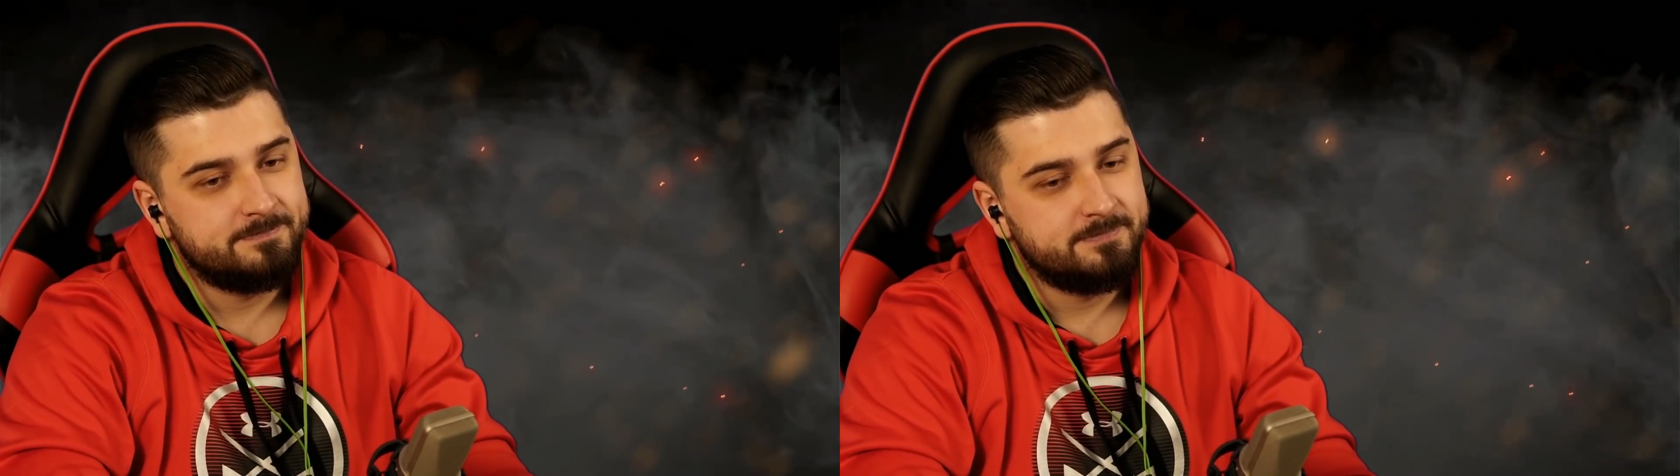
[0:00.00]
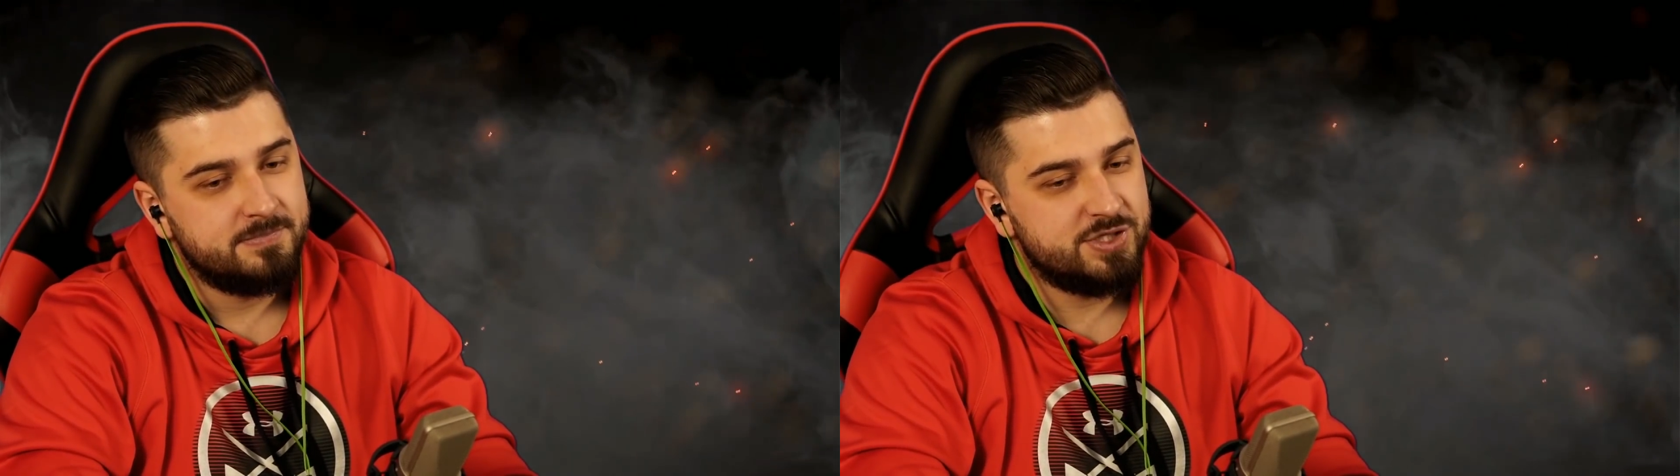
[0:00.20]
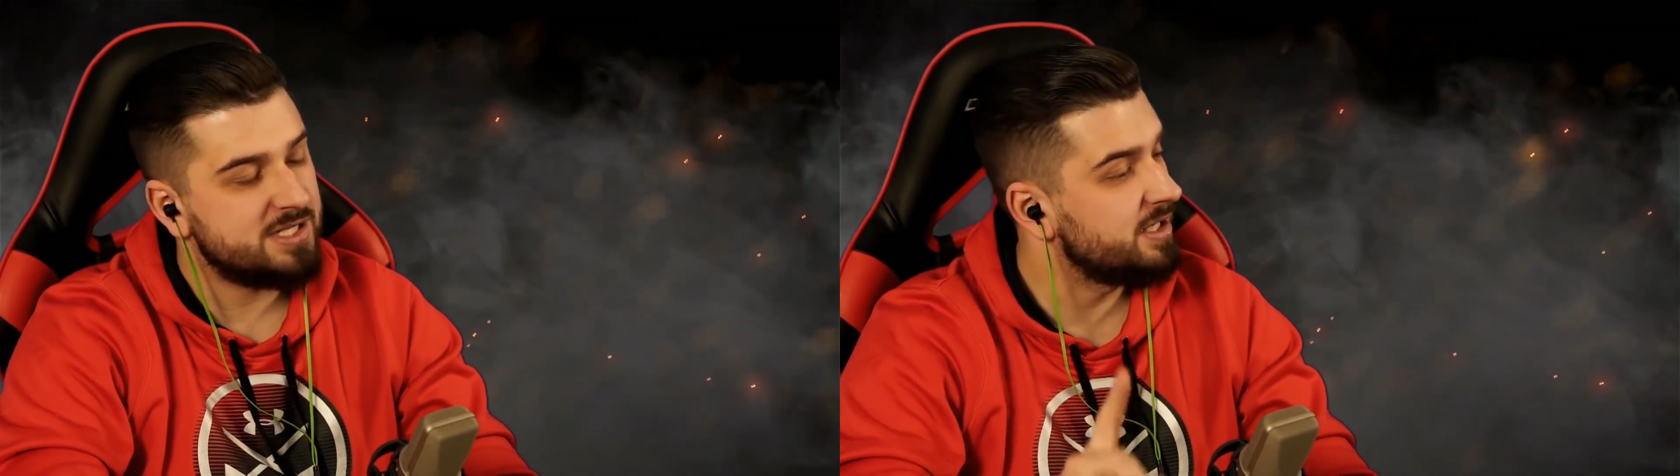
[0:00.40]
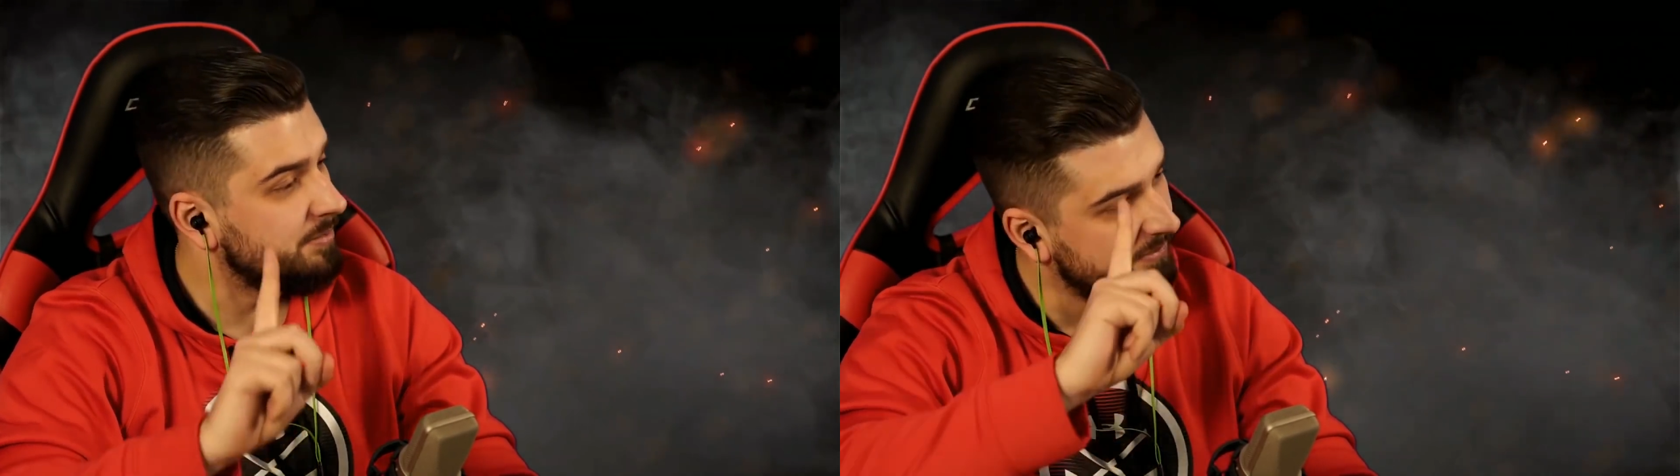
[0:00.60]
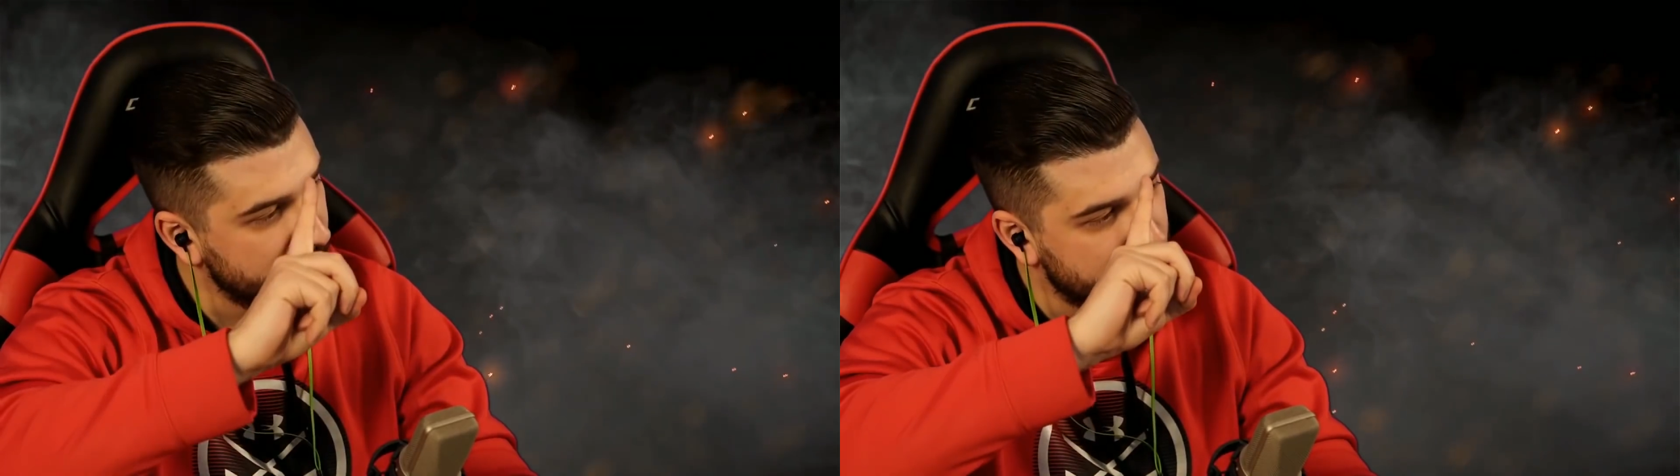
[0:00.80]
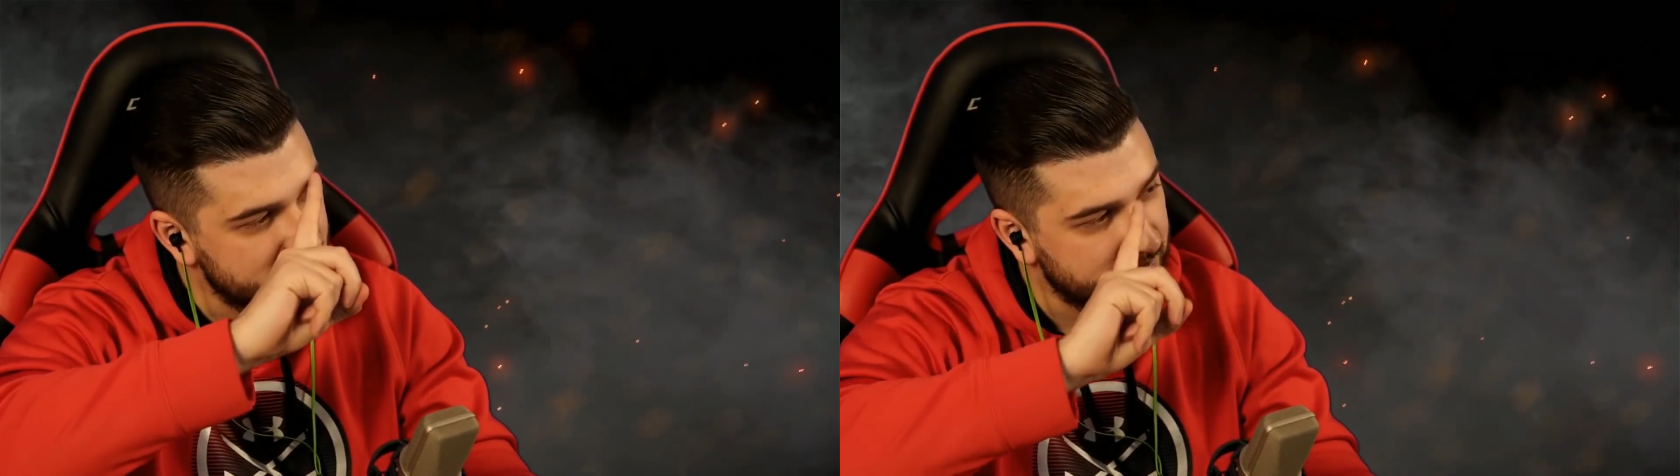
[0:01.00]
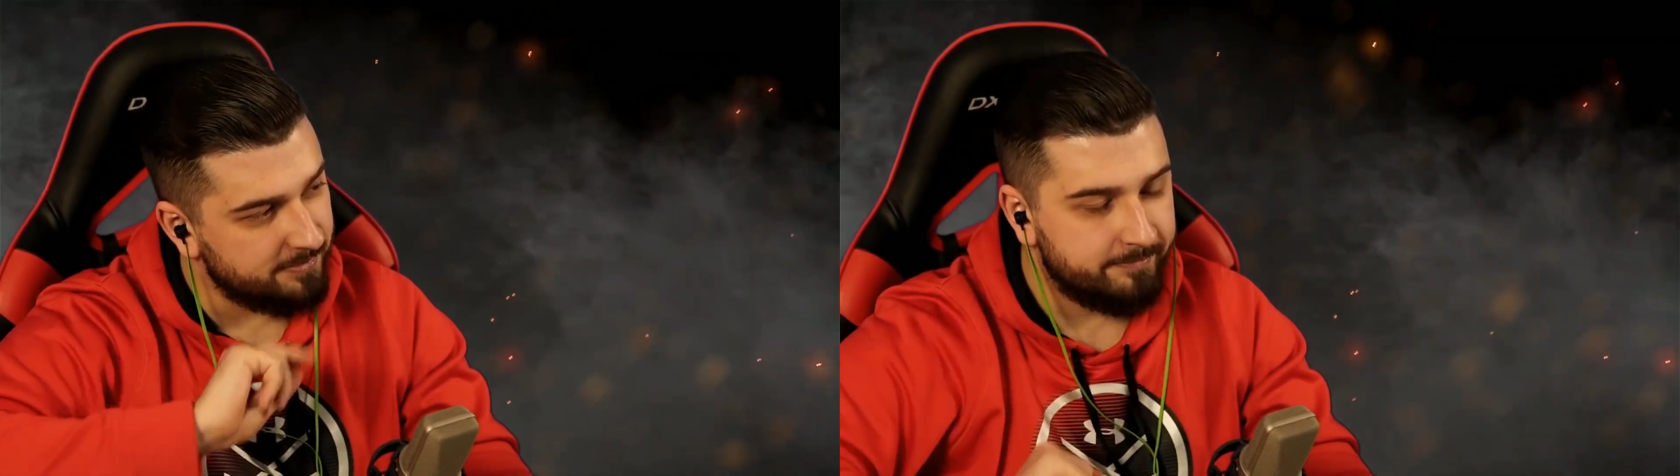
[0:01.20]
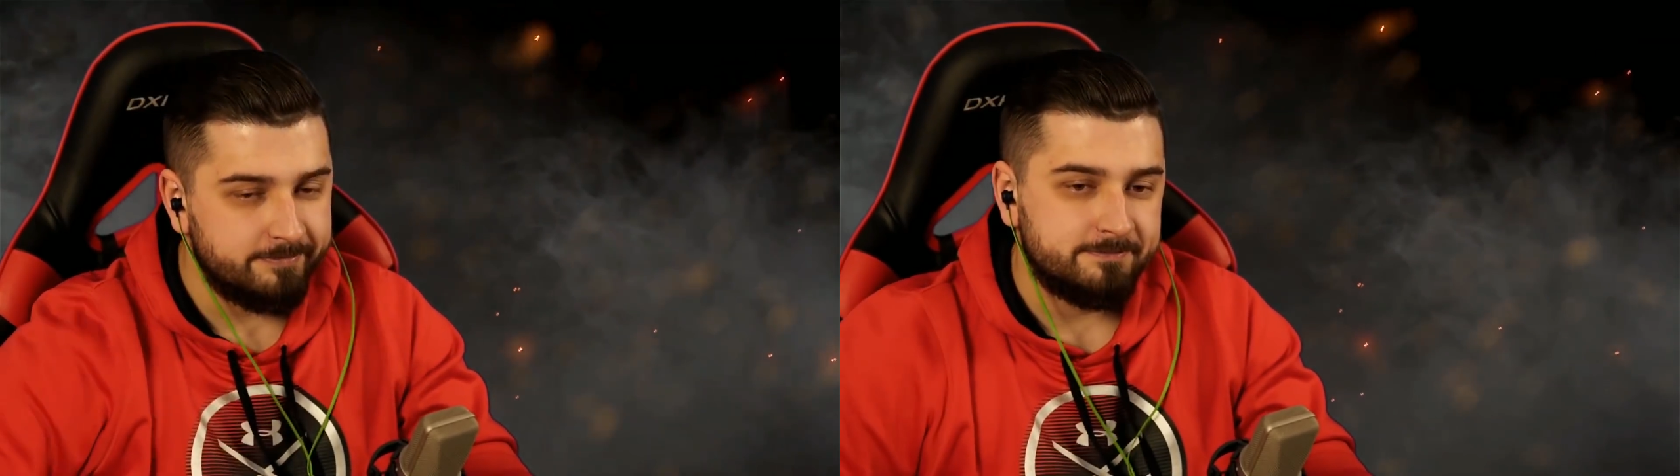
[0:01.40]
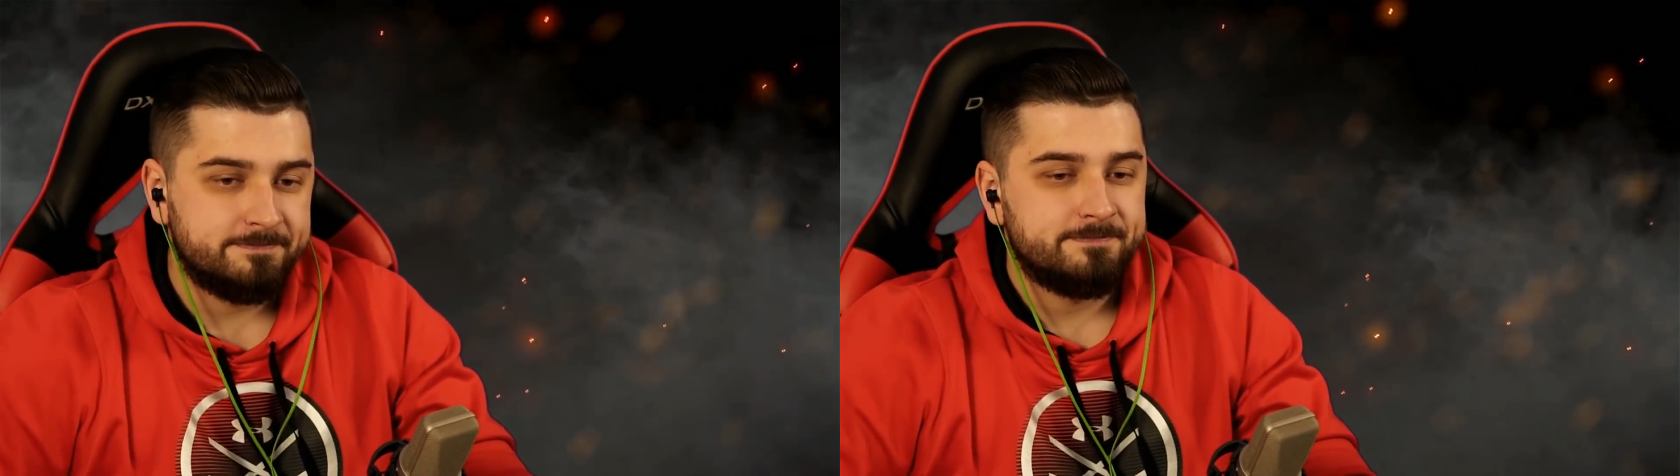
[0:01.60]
4 Сейчас, часа, ребят, наверное.